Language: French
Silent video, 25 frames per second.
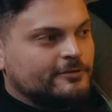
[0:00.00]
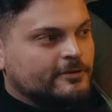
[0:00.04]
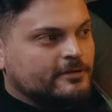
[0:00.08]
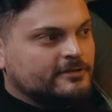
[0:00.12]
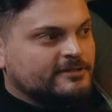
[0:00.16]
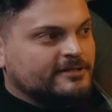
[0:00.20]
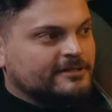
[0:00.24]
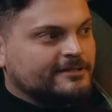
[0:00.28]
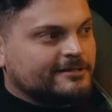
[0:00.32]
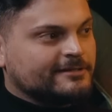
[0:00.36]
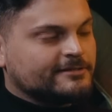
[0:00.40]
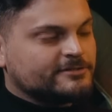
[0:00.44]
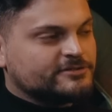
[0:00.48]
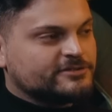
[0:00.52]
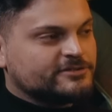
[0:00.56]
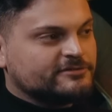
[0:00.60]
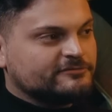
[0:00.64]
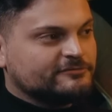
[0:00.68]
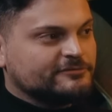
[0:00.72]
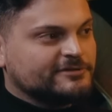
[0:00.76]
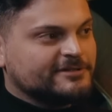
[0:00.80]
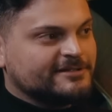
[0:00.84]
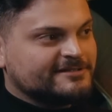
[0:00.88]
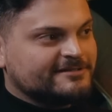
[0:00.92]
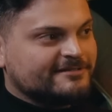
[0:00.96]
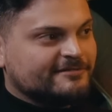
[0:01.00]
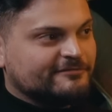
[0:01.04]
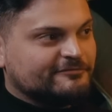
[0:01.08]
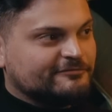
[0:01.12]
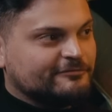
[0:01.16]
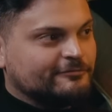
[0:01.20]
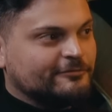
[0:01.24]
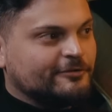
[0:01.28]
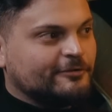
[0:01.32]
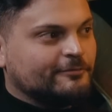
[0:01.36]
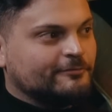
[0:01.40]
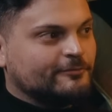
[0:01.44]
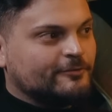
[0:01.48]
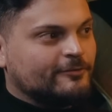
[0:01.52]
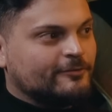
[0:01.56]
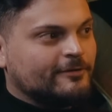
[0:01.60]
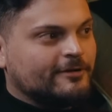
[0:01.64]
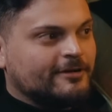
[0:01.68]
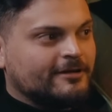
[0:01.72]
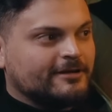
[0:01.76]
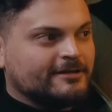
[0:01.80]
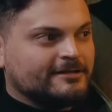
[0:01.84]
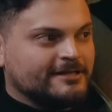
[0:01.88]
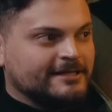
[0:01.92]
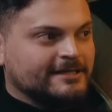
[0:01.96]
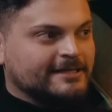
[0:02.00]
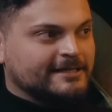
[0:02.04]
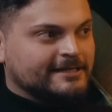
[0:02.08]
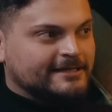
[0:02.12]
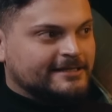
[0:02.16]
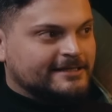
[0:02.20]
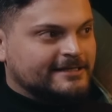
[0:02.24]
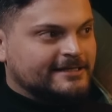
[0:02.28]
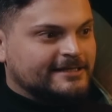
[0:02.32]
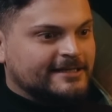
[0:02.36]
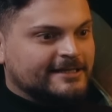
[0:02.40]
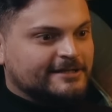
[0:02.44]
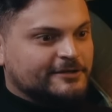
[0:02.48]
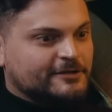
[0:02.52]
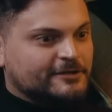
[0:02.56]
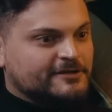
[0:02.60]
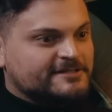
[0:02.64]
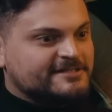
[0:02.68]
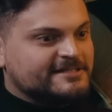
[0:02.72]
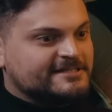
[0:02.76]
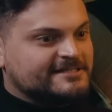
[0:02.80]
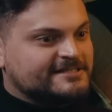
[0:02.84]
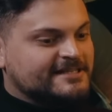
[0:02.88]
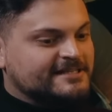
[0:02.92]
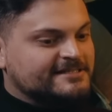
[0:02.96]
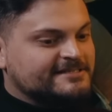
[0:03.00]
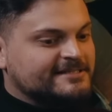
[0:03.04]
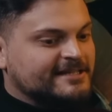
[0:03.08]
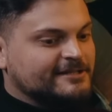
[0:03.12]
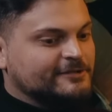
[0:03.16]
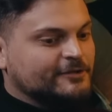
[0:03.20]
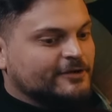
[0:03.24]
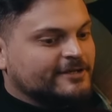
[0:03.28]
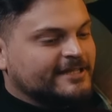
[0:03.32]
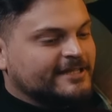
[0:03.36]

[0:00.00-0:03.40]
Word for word: leur nez. Hein. J'ai vu des infos comme quoi euh, les Lakers essayent de